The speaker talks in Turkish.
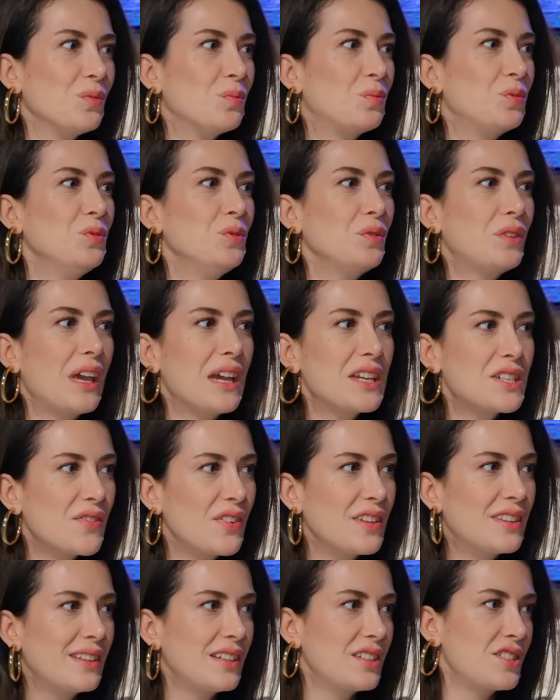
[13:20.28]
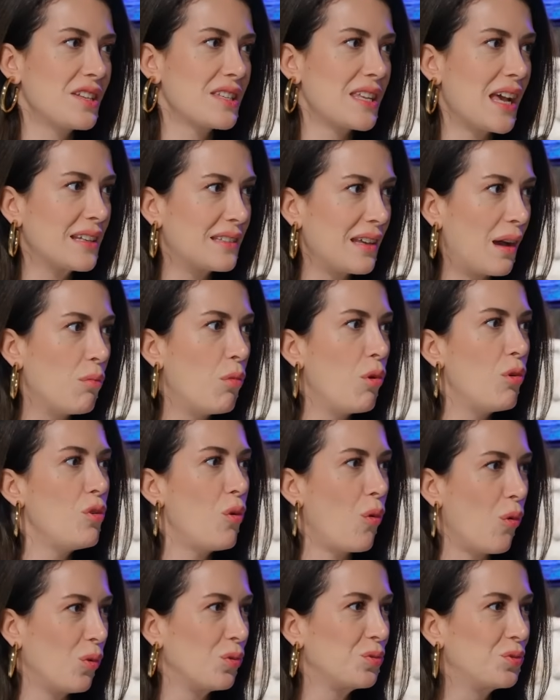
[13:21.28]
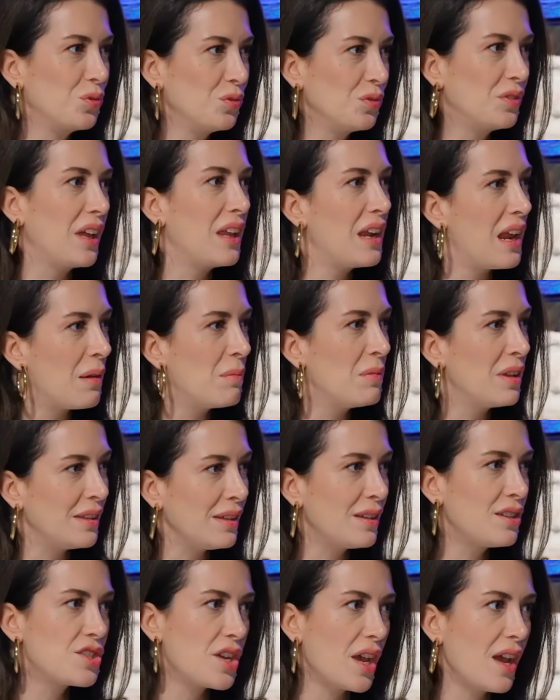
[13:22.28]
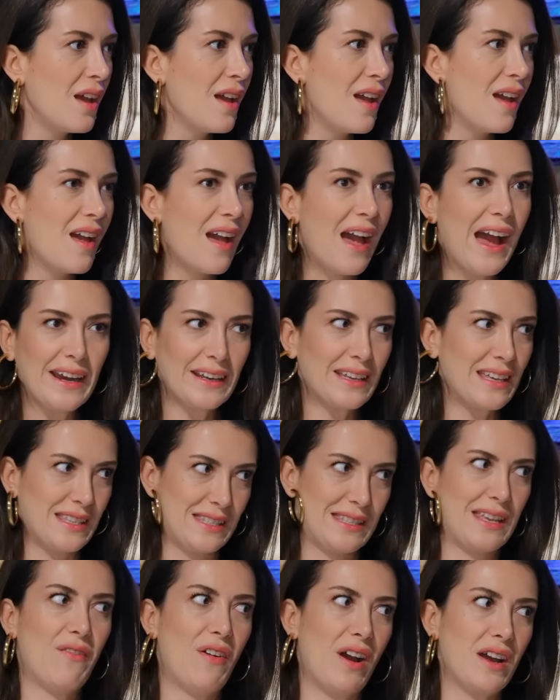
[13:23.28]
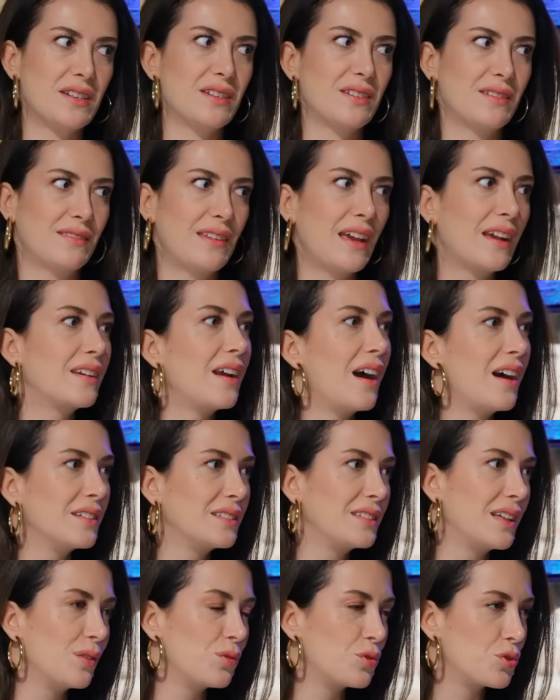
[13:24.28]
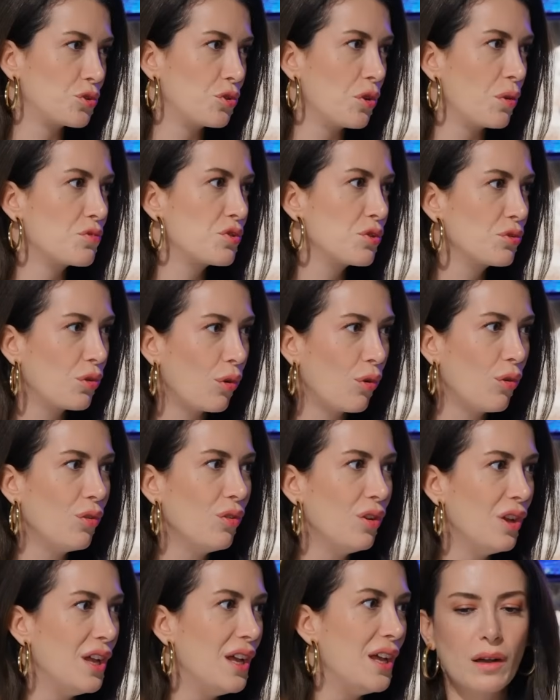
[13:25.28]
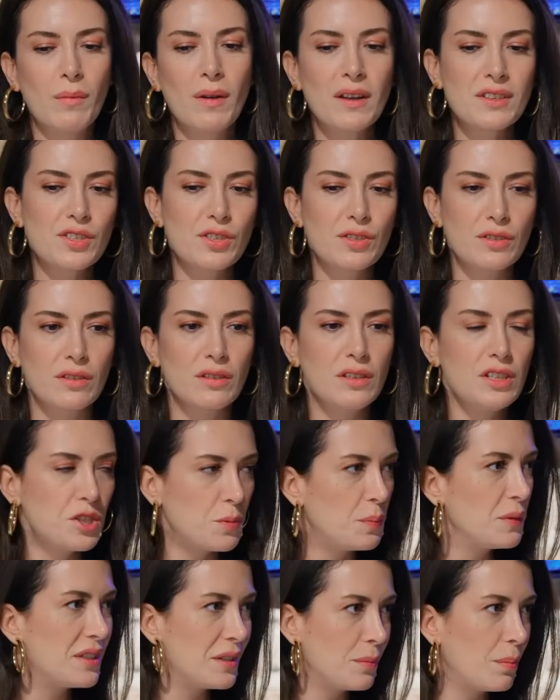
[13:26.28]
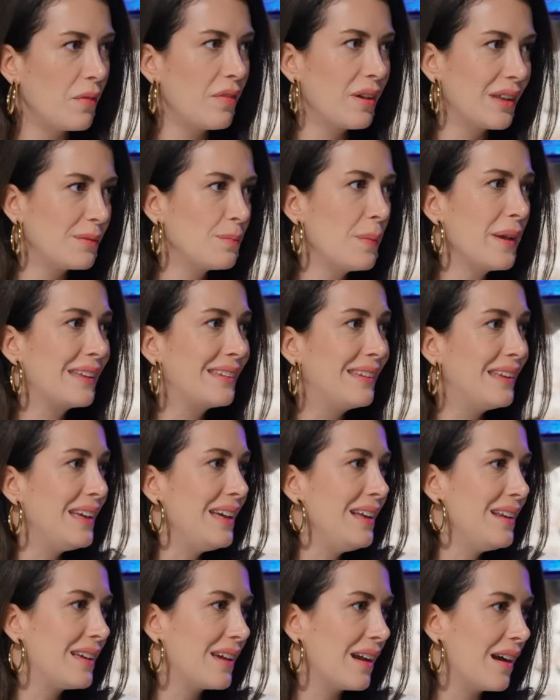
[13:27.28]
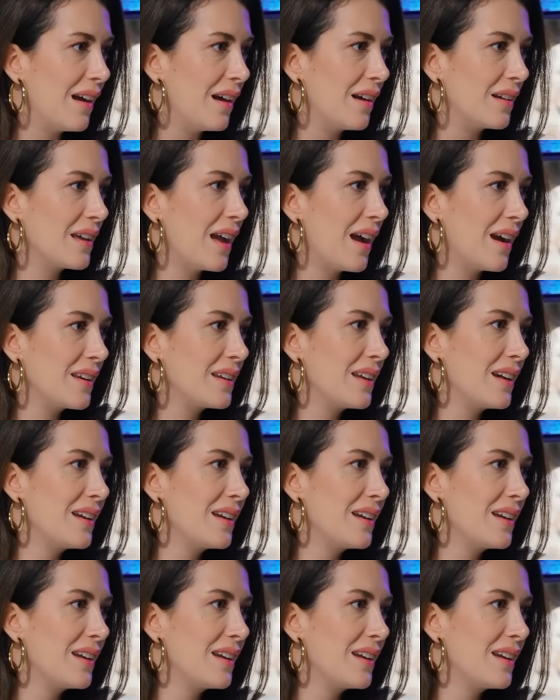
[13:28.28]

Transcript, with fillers: bunu keşfettikçe zaten böyle olduğunu deneyimledikçe herkes sever tekrar Hı. diye düşünüyorum. Çünkü o amaç iş bitirip eve gitmek değil ya. Yani